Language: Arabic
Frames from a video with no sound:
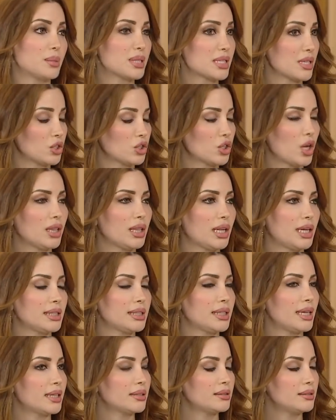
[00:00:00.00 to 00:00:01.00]
بس إن شاء الله
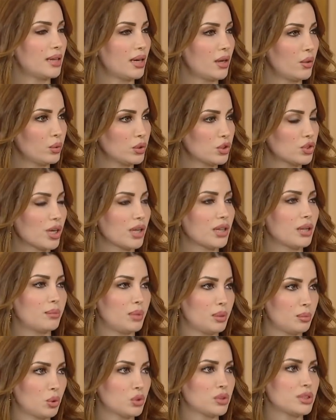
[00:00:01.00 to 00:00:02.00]
هن أدى وإن شاء الله
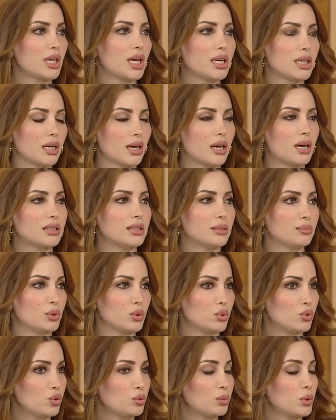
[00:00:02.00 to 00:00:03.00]
بالمونديال القادم
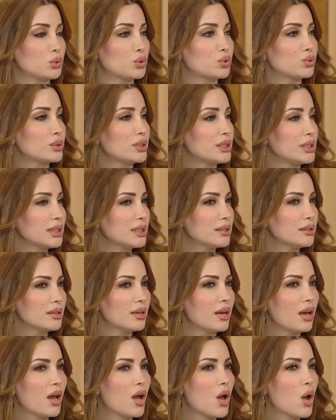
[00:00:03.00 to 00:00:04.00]
بيكونوا موجودين
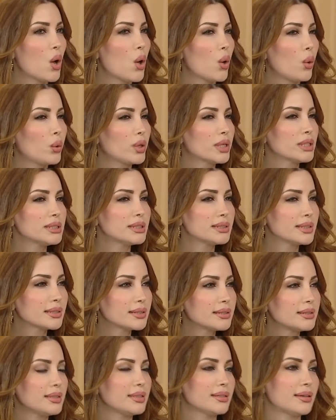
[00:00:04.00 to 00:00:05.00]
وكنت
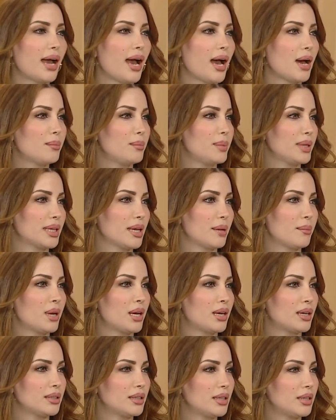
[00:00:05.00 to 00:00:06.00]
كثير حابه
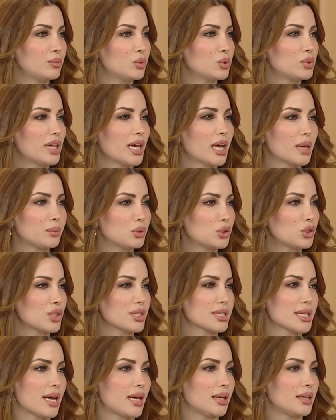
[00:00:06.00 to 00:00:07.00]
كمان المنتخب
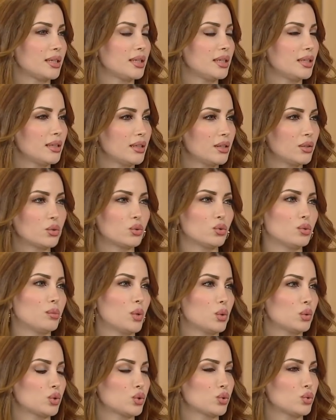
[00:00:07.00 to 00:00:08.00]
الجزائري يكون
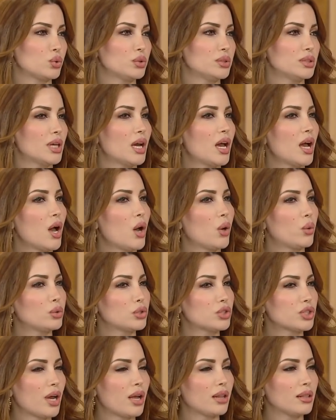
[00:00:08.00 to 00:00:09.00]
موجود وان
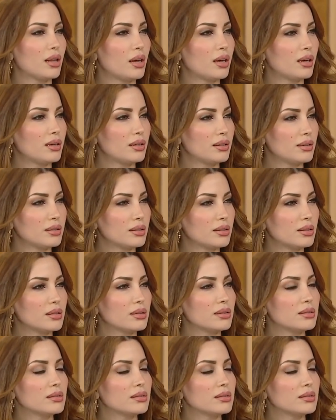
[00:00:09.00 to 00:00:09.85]
شاء الله المره الماضيه كان